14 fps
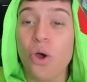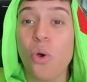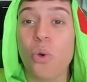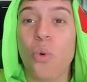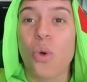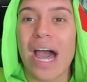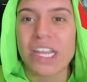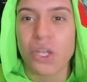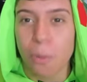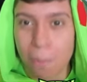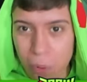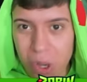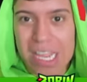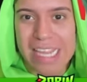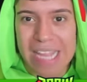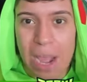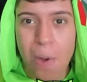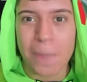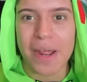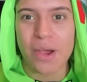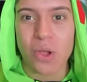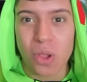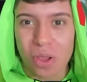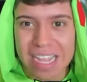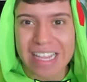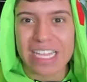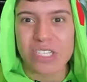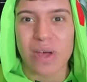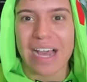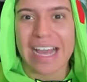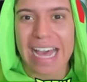um quadro bonitão para colocar na sua